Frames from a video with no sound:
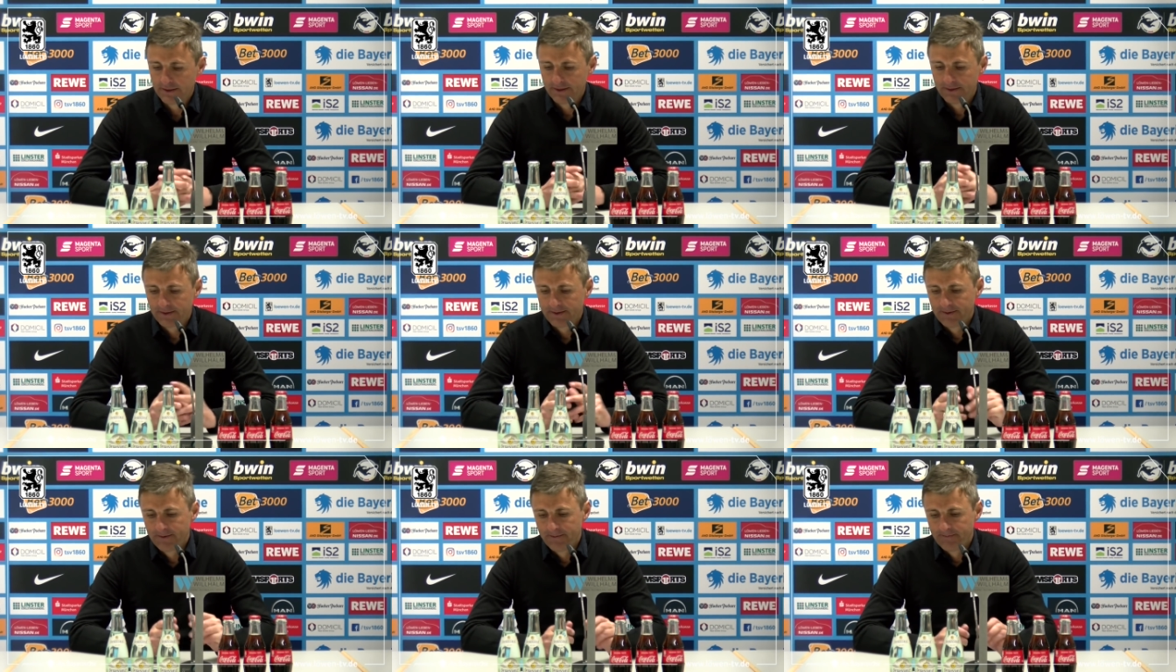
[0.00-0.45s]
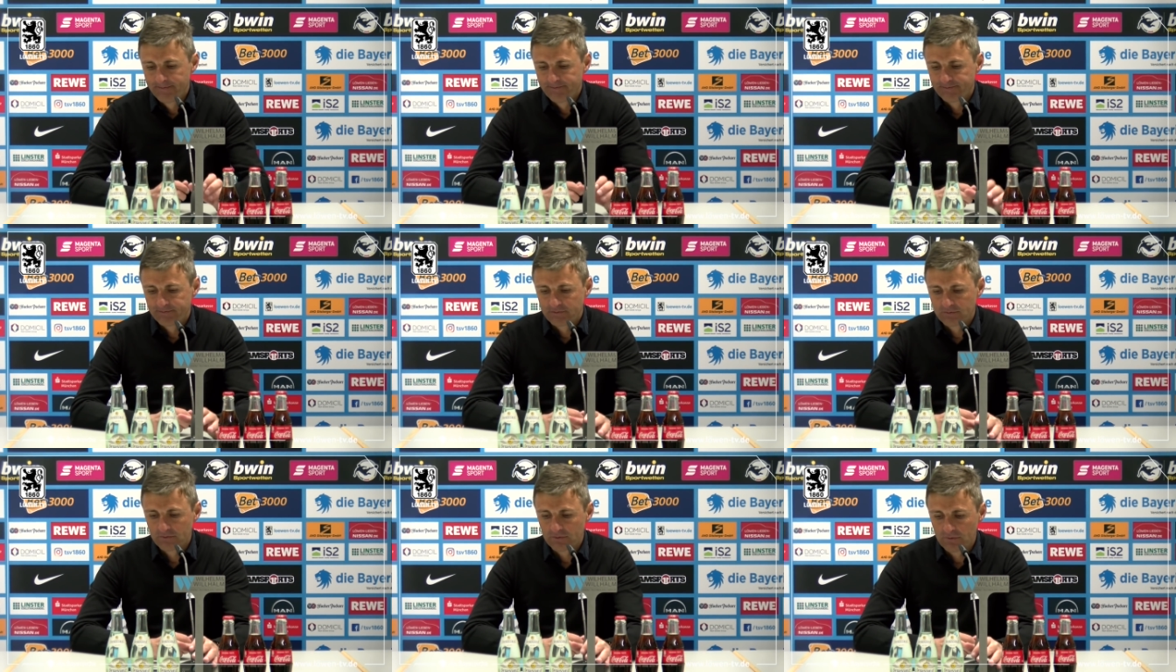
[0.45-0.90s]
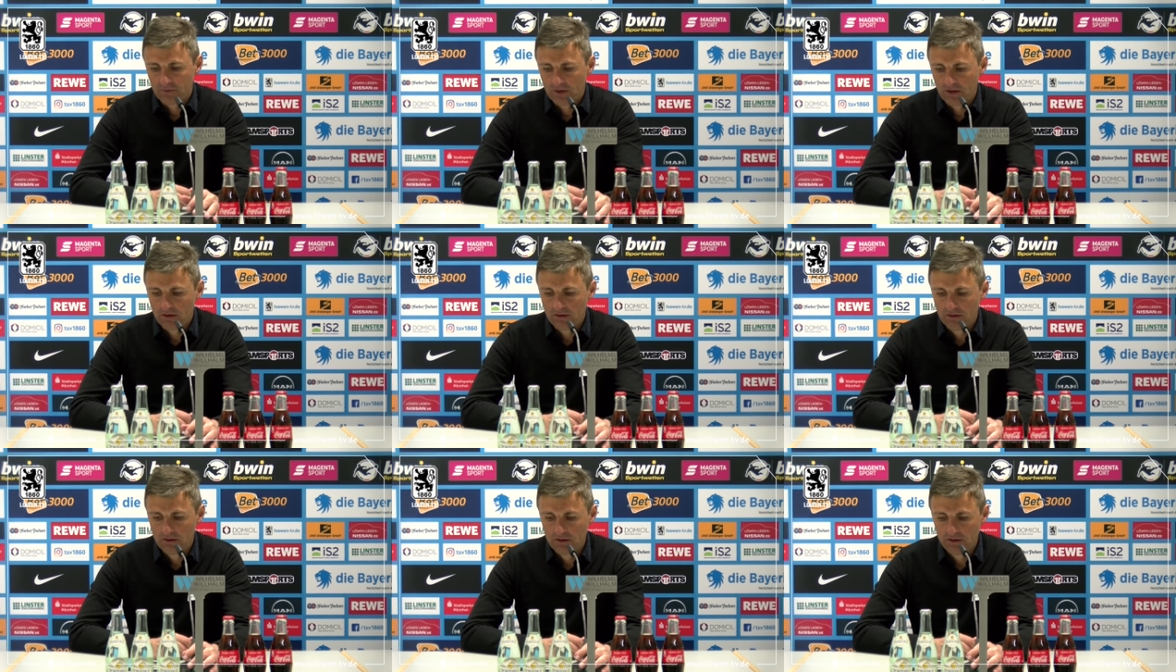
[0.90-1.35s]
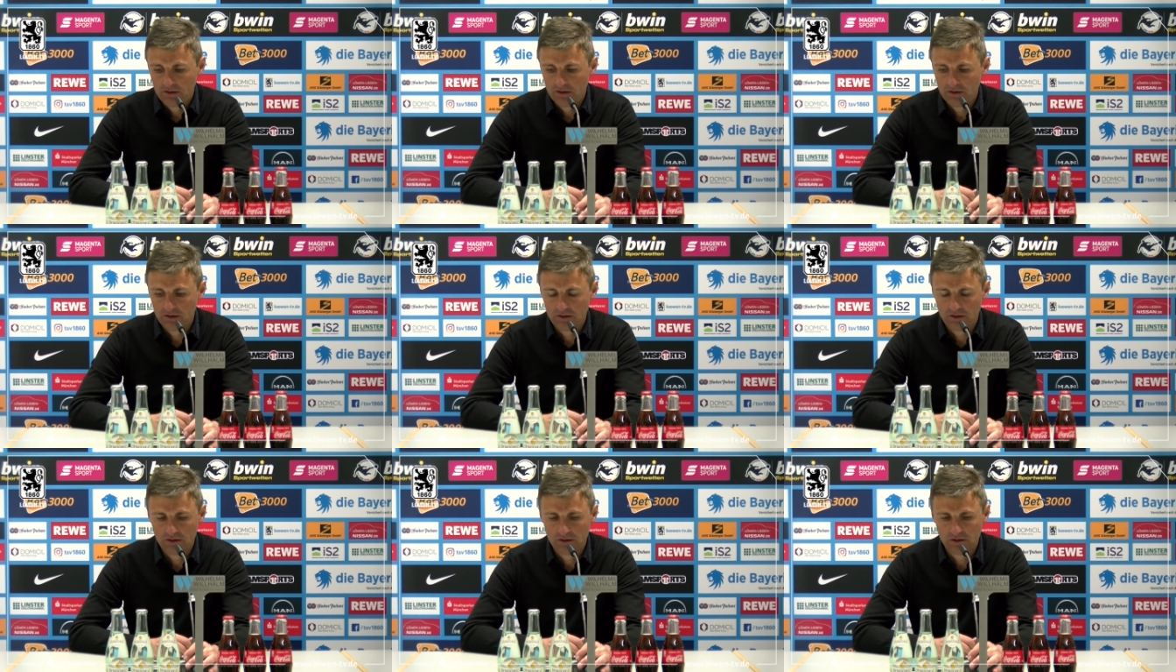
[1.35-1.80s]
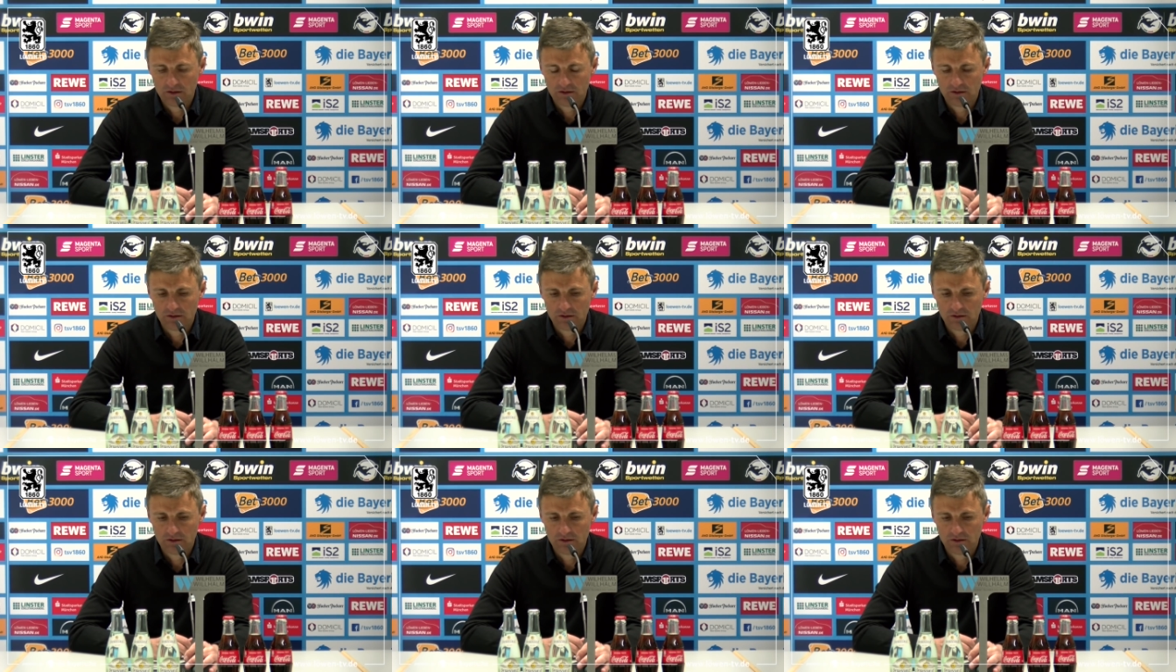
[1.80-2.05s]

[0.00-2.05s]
Wie fällt dein Fazit zum Spiel aus?